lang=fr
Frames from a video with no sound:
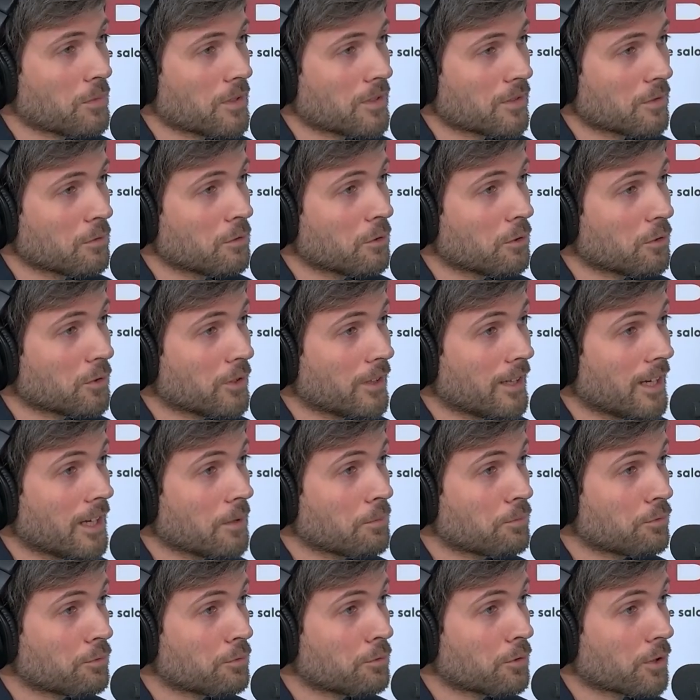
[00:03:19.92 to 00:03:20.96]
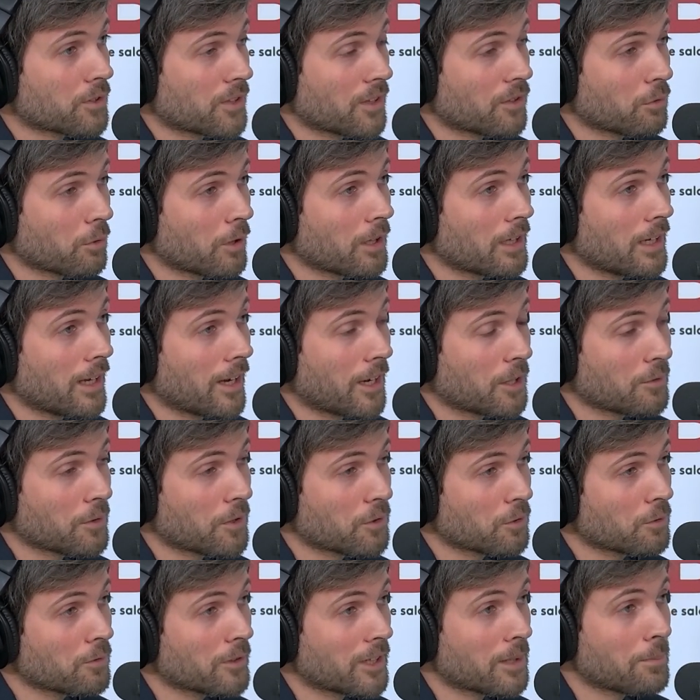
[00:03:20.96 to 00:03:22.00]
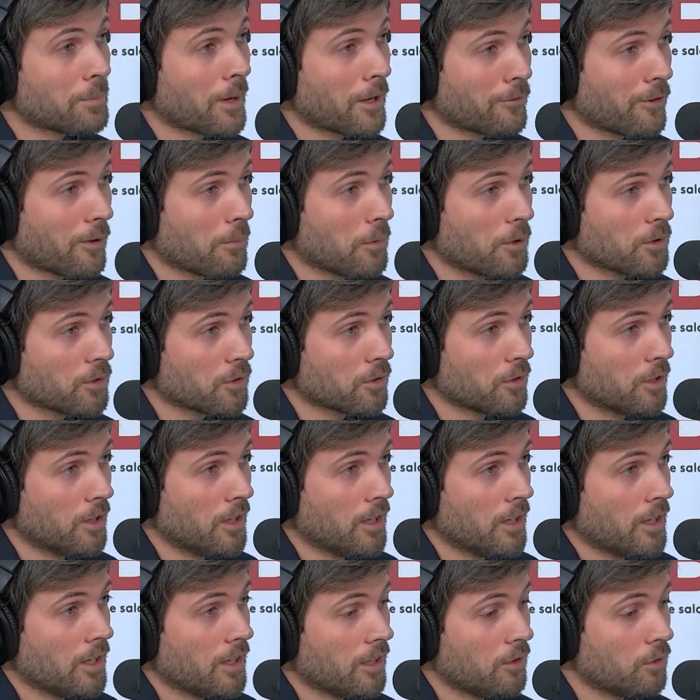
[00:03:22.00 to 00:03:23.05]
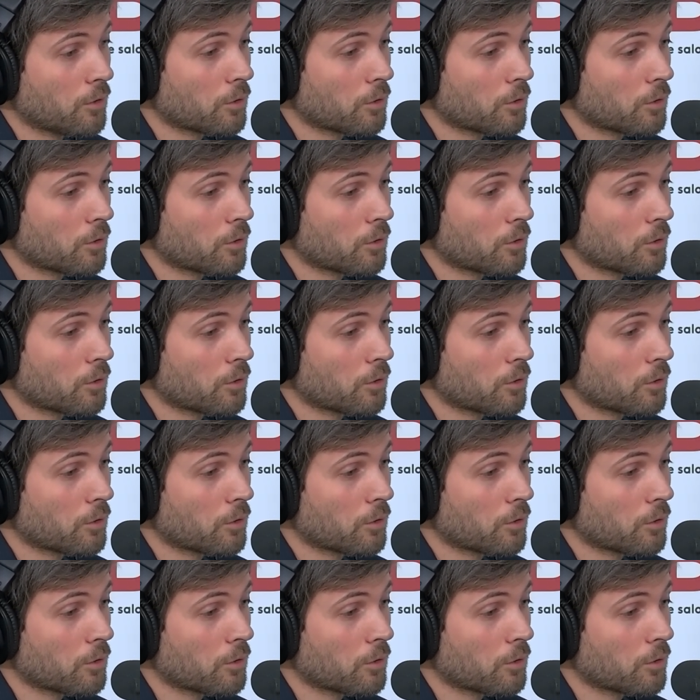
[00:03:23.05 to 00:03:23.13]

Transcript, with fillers: mission, on est là pour s'assurer que la rénovation va être performante. Hmm.